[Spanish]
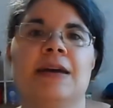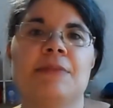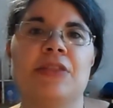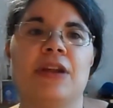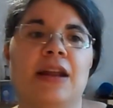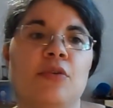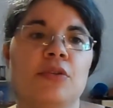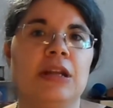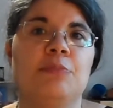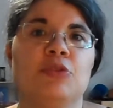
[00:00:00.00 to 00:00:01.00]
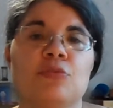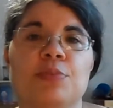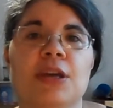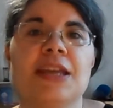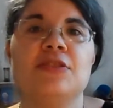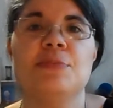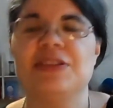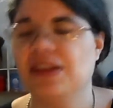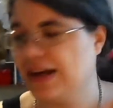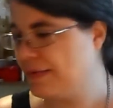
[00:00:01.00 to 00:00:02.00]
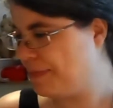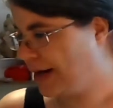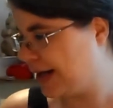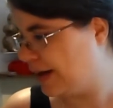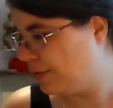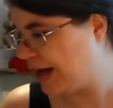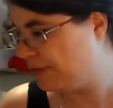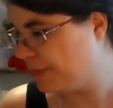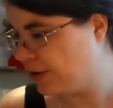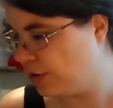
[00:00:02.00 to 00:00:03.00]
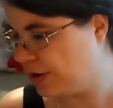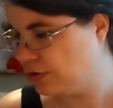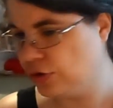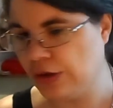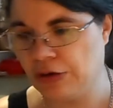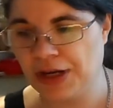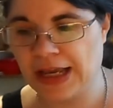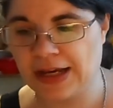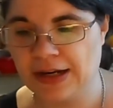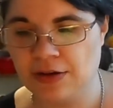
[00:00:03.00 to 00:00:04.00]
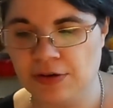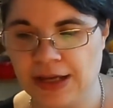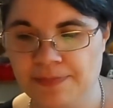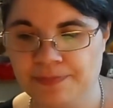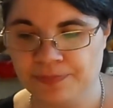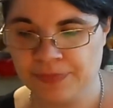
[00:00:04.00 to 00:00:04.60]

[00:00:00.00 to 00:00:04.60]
He cambiado la luz, la he puesto un poquito más arriba para que lo veáis mejor de todo. Ahora ya creo que...